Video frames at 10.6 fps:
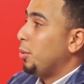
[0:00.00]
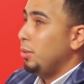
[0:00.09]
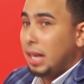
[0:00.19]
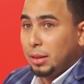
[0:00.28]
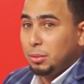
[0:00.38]
es
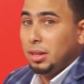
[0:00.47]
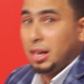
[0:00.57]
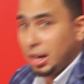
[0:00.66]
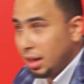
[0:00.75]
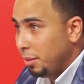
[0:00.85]
un dato
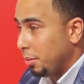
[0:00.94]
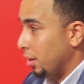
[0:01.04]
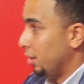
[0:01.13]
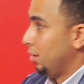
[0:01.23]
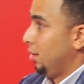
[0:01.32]

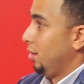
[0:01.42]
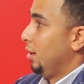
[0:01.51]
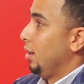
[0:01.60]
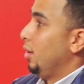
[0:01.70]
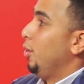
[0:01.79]
increíble.
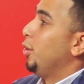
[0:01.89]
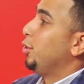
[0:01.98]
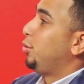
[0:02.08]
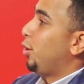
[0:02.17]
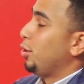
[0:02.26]

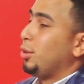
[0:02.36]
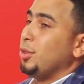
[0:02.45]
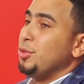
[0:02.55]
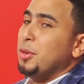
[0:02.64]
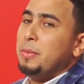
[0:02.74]

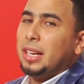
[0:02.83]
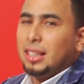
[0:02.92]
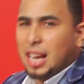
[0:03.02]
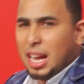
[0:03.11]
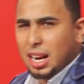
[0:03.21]
Nosotros, yo me he
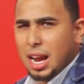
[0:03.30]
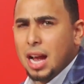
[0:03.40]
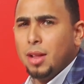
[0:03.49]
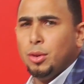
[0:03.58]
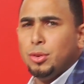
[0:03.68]

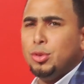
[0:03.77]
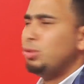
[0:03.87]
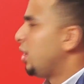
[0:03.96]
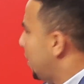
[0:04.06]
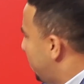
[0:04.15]
encargado, yo
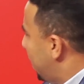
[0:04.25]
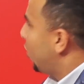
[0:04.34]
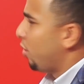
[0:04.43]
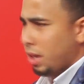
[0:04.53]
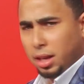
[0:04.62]
soy
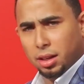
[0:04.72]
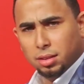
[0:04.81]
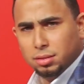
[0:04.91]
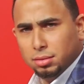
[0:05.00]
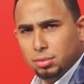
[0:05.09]
enemigo de él.
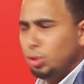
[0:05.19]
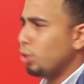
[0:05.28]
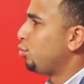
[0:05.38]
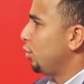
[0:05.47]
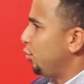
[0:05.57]

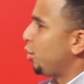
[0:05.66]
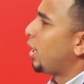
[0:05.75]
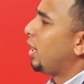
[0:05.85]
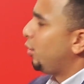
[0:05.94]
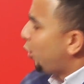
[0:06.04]
Yo soy, yo
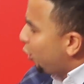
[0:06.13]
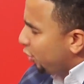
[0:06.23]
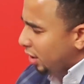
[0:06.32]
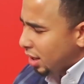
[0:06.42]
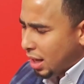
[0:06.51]
aquí todos
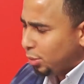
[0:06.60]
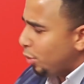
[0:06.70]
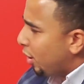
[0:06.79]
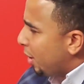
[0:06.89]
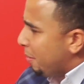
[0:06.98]
los días,
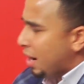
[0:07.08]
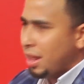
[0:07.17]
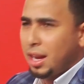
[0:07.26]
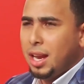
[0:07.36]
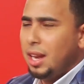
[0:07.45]
todo lo que
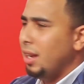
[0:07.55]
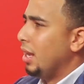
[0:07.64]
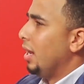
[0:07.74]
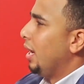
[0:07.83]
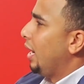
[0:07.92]
venga de él,
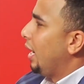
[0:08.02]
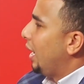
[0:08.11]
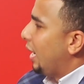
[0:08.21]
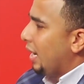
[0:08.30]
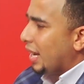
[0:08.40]

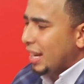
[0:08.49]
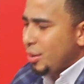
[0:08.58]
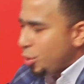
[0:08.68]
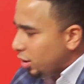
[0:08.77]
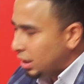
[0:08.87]
eh, es que
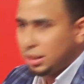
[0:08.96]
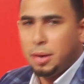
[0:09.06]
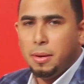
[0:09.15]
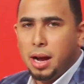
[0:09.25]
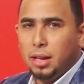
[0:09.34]
no está
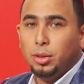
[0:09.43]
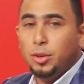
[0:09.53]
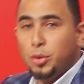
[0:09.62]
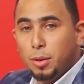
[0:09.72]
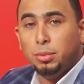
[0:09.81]
trabajando.
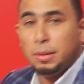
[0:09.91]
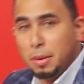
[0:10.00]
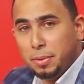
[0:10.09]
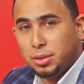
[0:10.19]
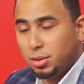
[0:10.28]
Y no es un
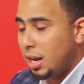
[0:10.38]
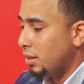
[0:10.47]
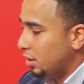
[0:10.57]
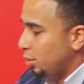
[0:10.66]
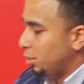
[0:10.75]
tema
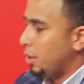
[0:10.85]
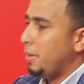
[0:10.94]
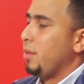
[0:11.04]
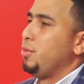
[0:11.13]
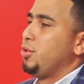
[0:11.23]
personal, sino un
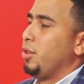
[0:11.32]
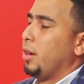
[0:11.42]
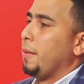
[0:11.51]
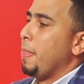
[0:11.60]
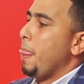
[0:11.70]
tema de funciones.